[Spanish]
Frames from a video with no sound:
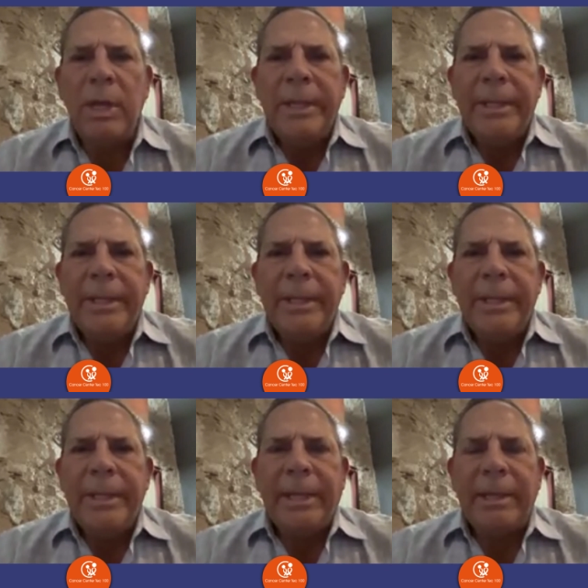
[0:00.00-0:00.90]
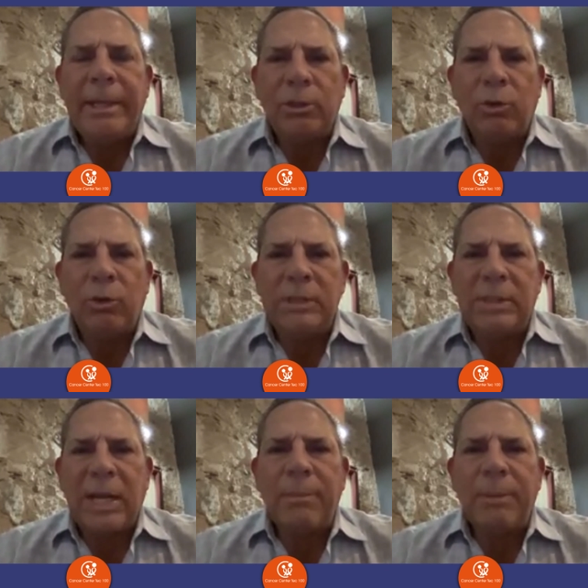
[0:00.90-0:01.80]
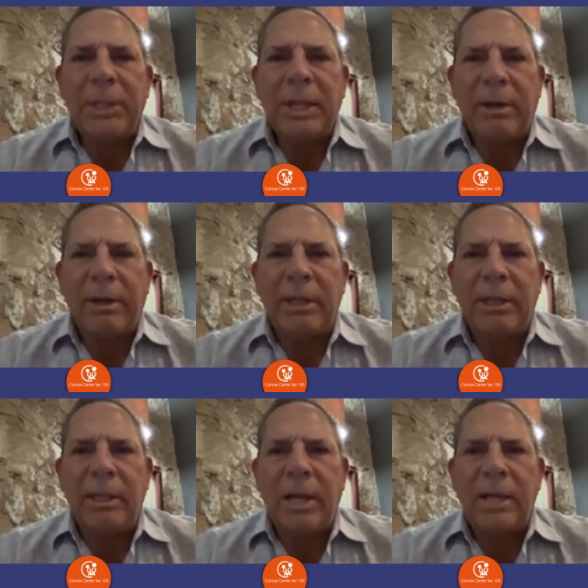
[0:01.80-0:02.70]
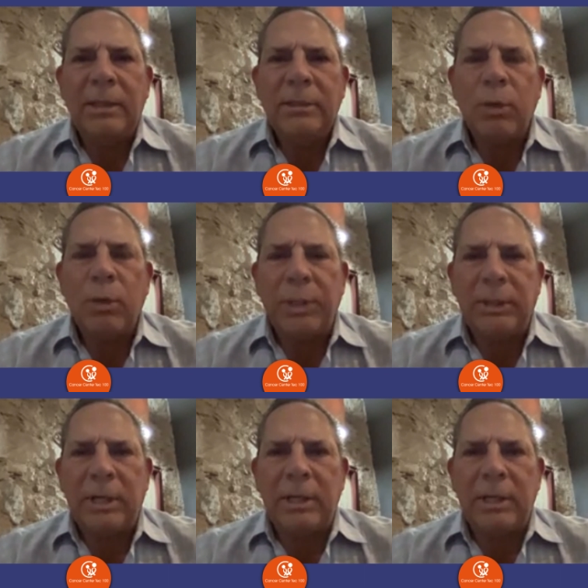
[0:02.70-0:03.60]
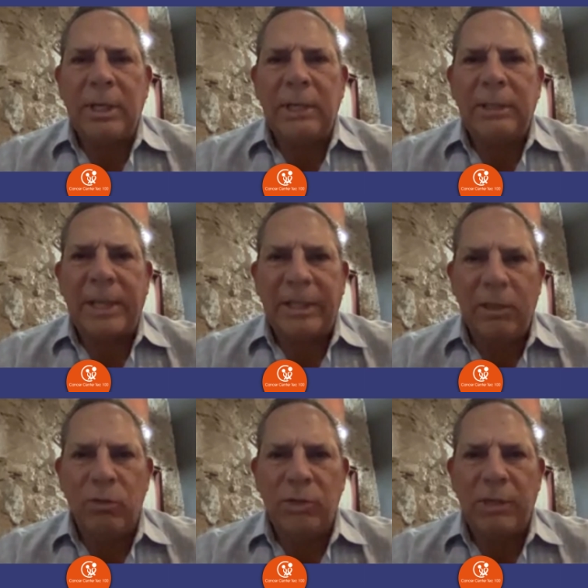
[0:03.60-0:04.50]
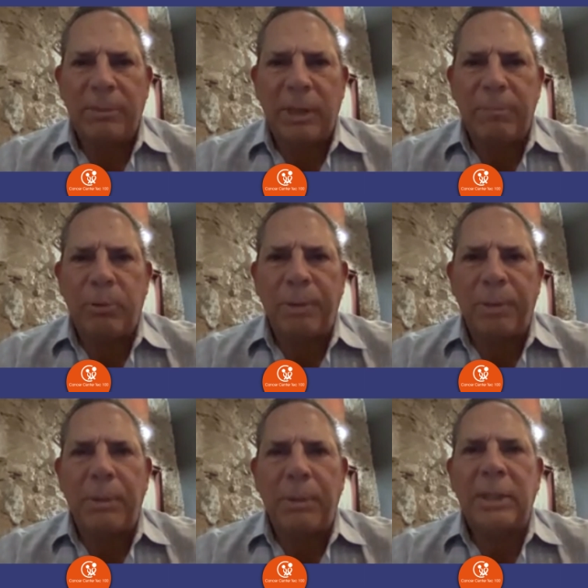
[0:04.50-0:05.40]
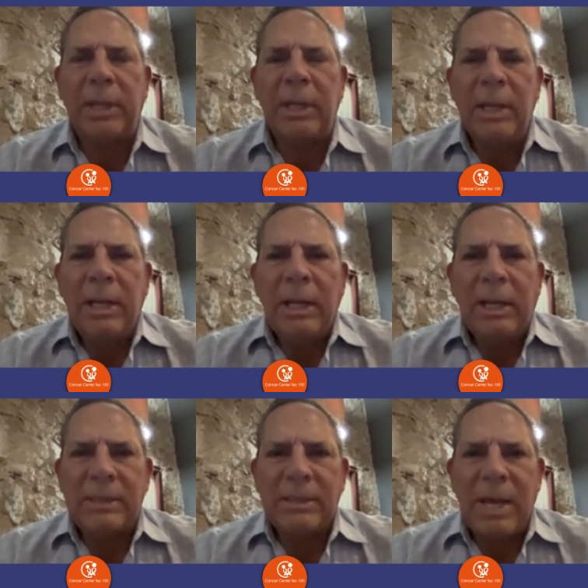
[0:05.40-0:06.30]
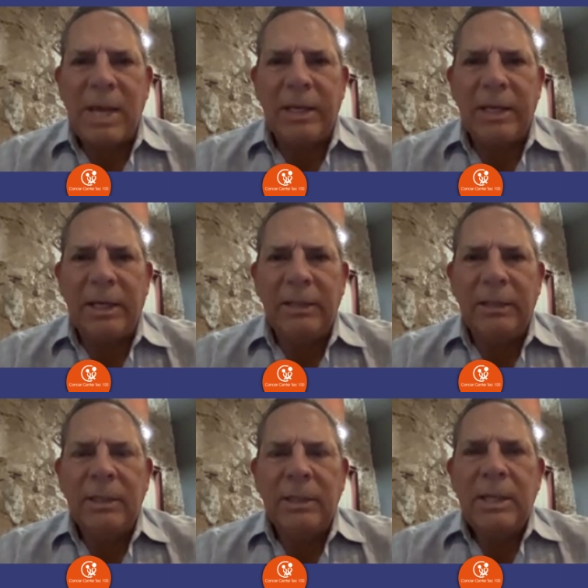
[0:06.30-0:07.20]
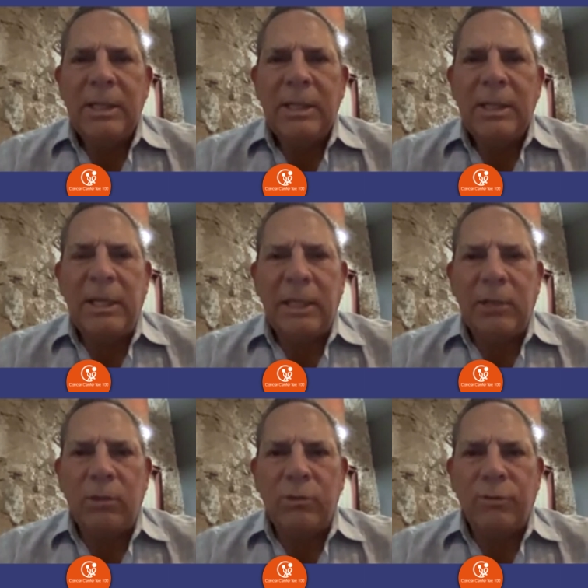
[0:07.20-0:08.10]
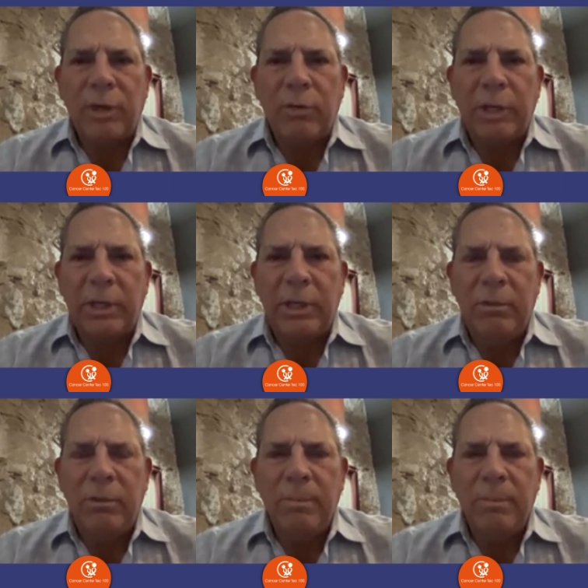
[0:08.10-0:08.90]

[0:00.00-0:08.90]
y que dentro de esta cavidad rígida se encuentran el tejido cerebral propiamente, la sangre y el líquido esfalorraquídeo.